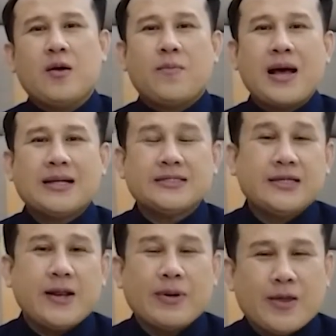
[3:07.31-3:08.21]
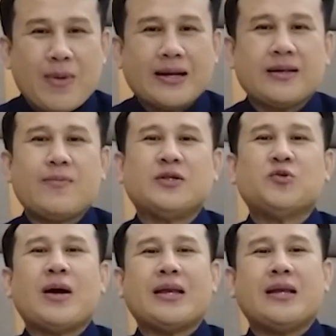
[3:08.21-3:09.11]
ภาคทฤษฎีปฏิบัติในปัจจุ
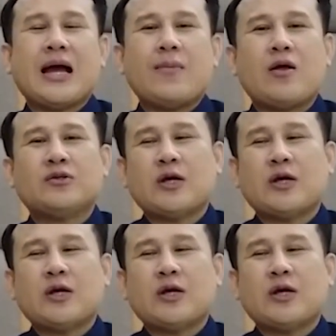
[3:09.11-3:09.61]
บันนะครับเรา